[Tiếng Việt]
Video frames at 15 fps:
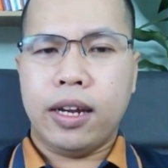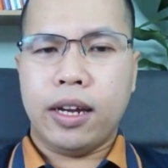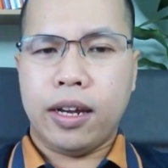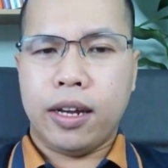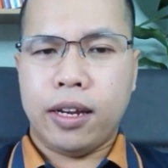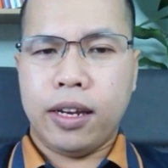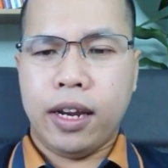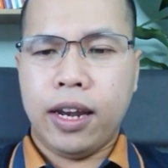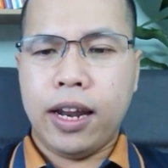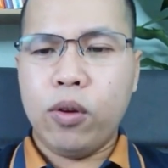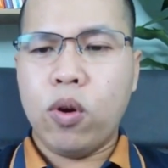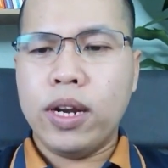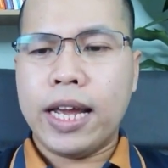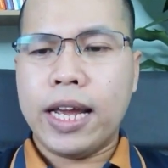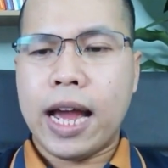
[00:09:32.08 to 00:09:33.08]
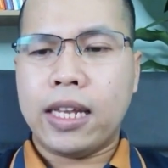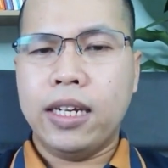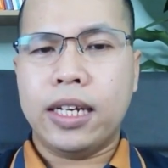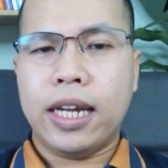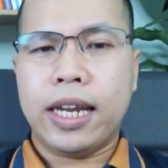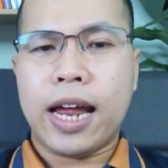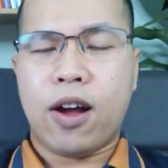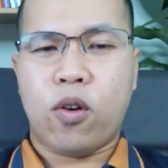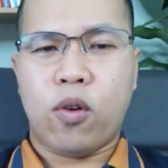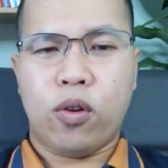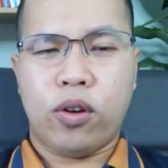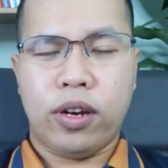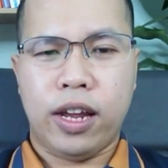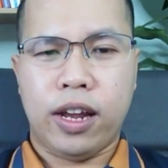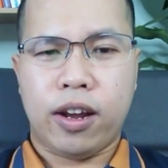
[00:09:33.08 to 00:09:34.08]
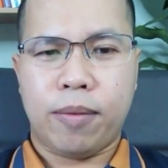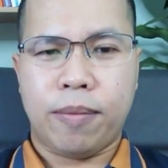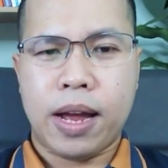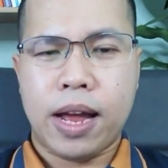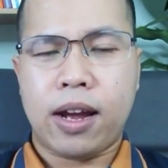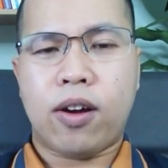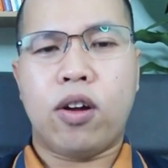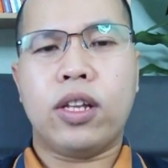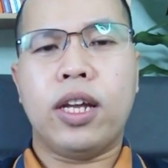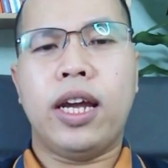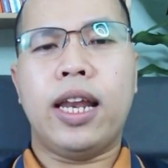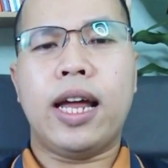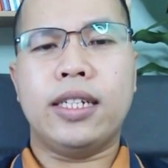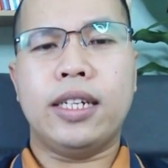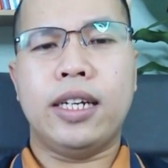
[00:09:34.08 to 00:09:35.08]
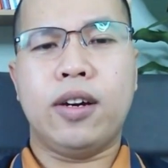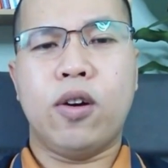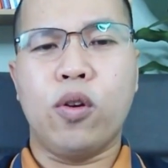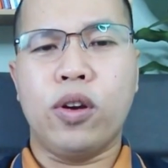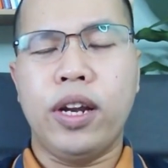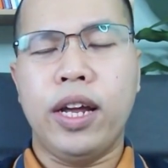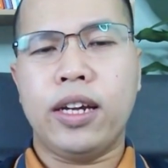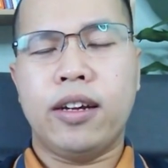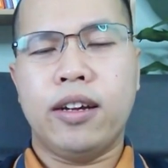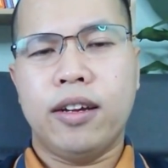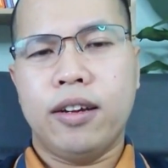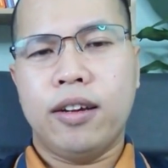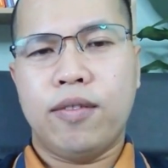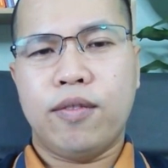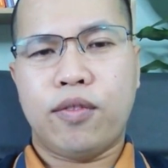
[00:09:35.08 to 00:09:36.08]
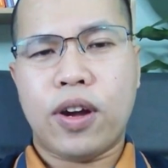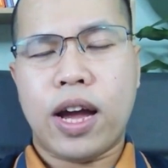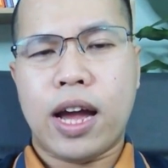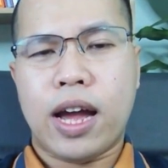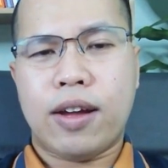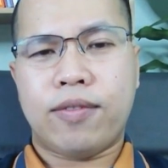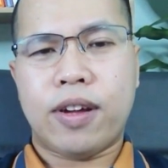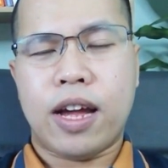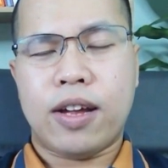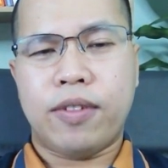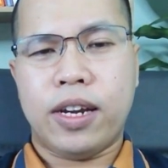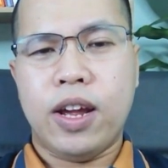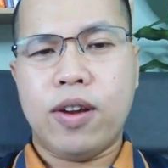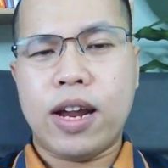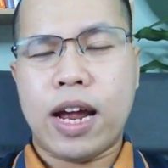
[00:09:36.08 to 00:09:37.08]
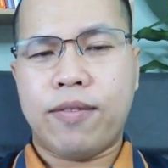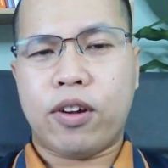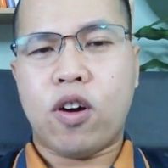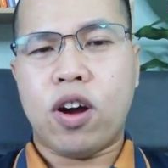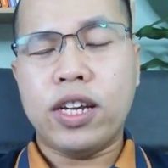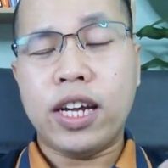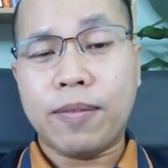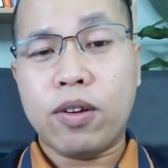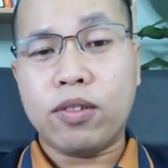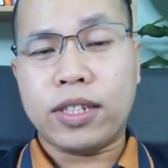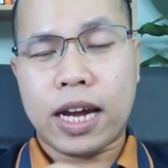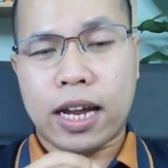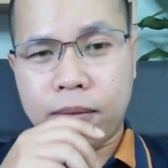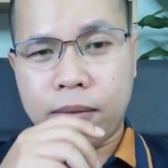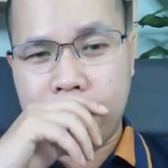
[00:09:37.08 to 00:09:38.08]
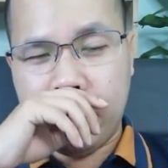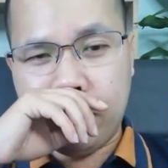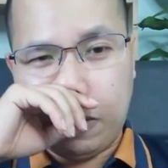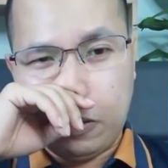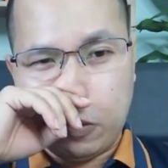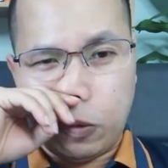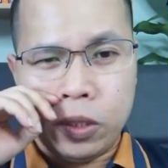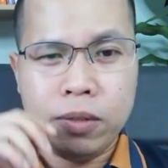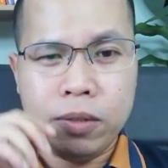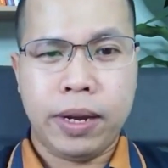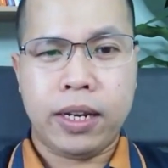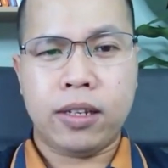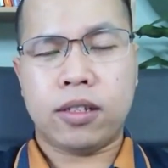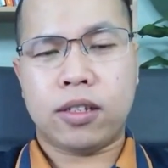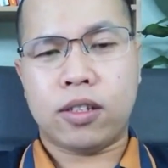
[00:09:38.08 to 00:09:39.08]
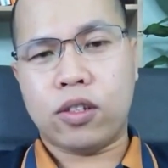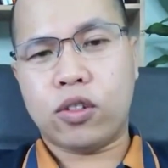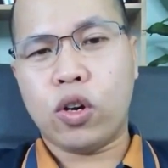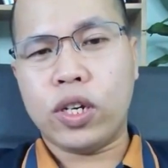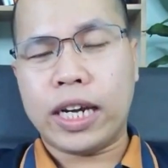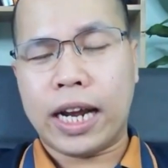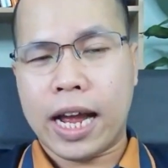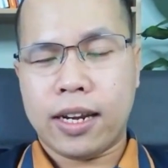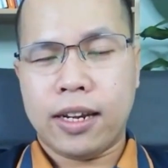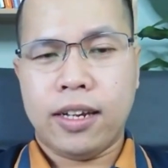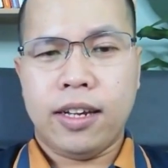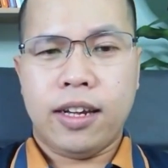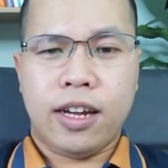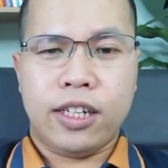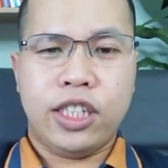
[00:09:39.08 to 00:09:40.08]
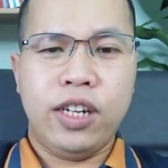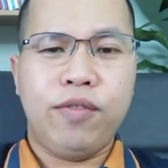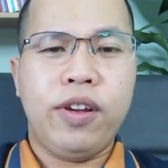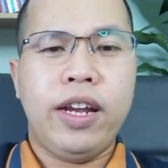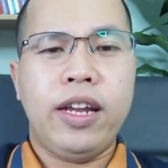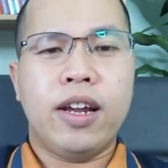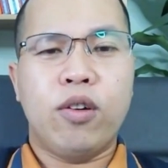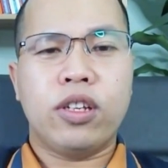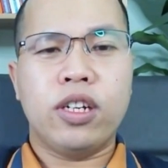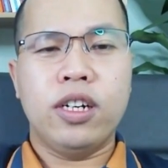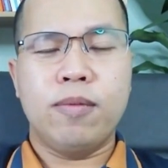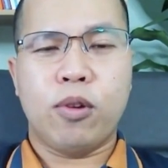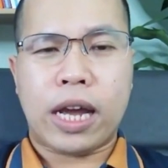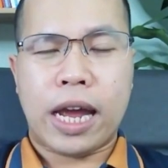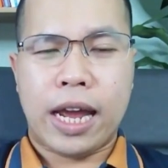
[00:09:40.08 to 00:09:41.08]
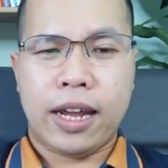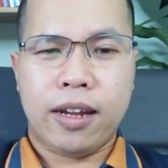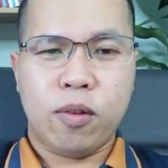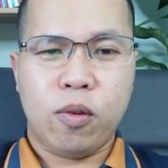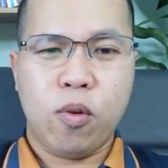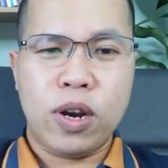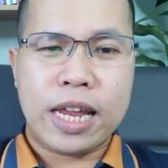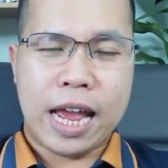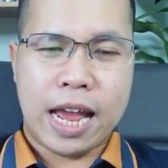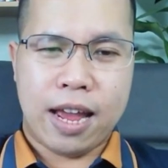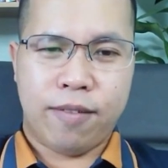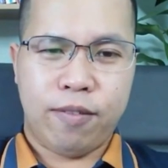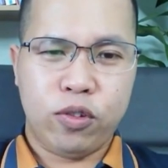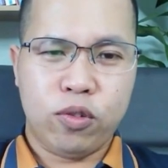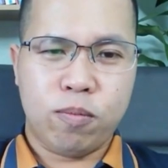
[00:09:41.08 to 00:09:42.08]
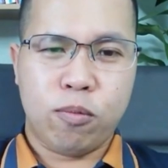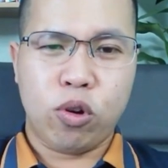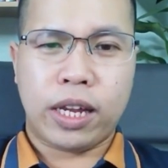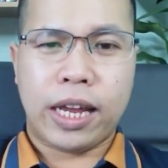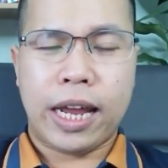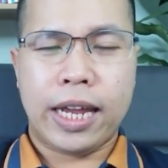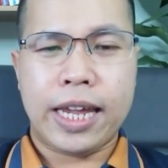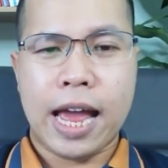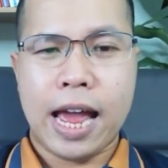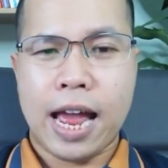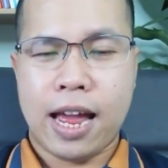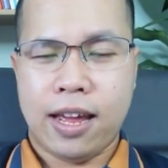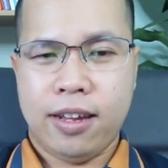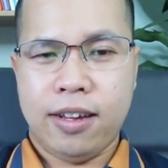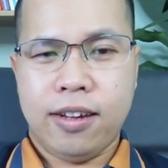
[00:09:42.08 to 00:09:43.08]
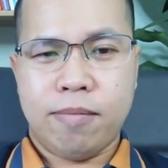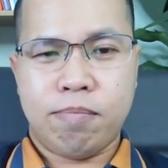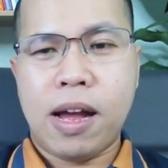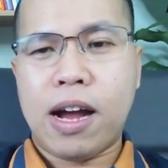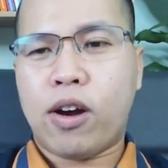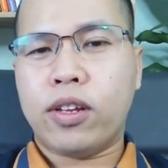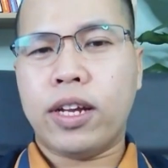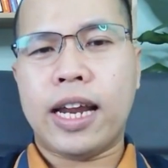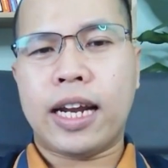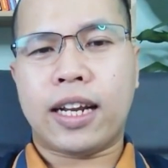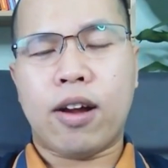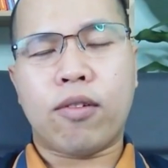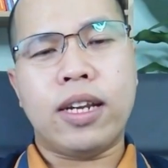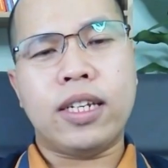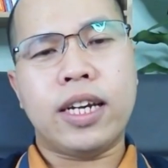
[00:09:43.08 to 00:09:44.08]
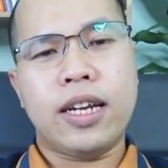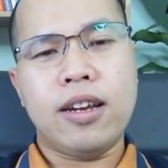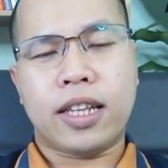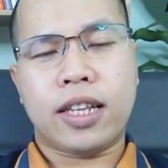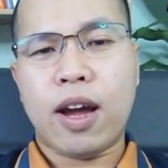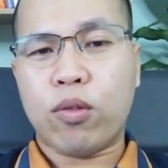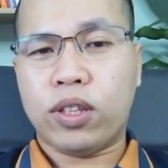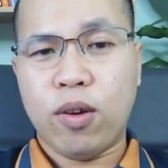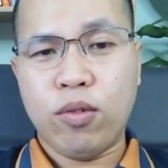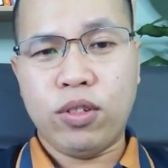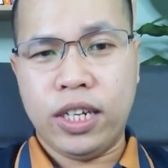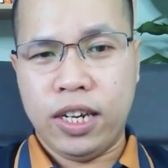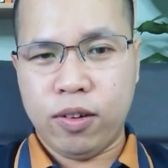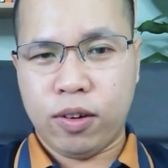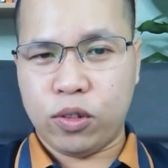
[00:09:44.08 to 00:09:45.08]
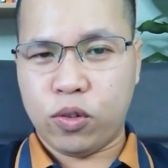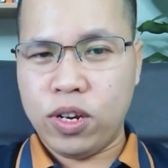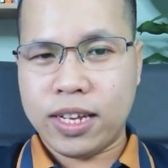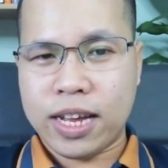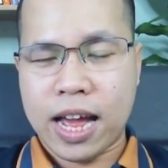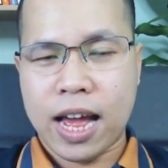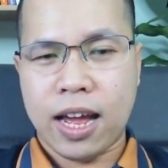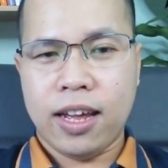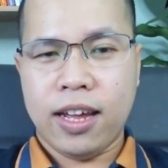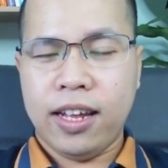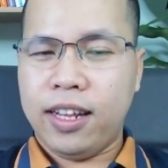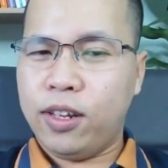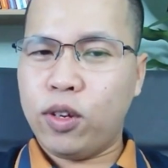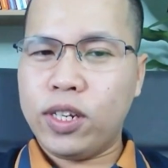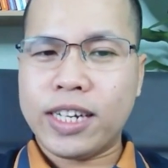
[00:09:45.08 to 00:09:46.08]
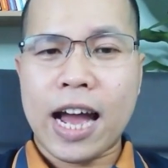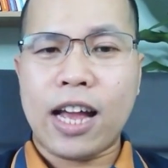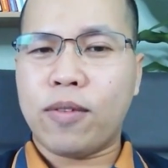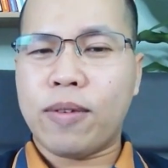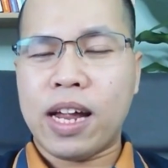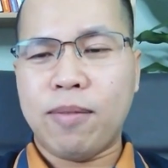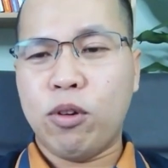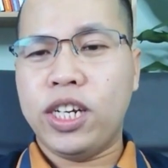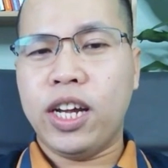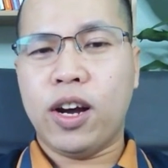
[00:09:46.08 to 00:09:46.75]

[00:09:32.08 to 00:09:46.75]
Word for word: để lấy nguồn nhà như thế nào để mà có thể là gì ổn định và đều đặn, và có những cái bất động sản hợp lý. Ví dụ như bên tôi chẳng hạn, chi phí đầu tư một cái nguồn nhà, ví dụ một cái nhà mà có thể đặt cọc bán tranh được theo tiêu chí của tôi đưa ra thì tôi trả cho bạn